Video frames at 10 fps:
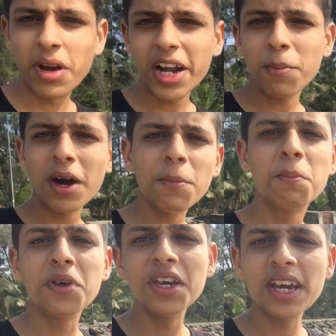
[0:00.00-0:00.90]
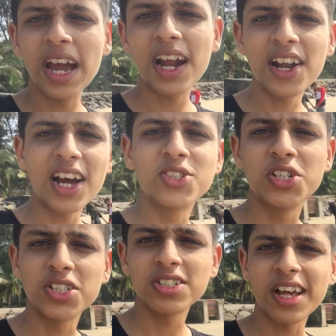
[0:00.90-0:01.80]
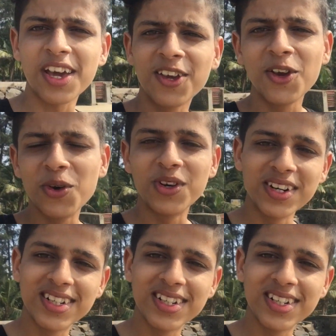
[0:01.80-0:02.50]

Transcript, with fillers: मेड बाय बी एंड आशीष थैंक यू